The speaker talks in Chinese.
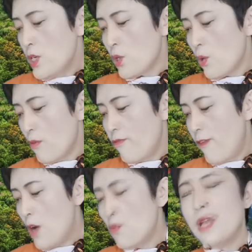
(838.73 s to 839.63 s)
守
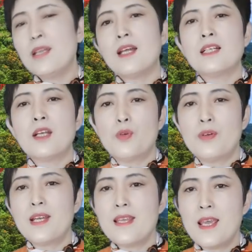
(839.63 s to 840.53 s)
防卫的这
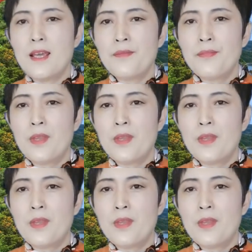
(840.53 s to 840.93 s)
种理念，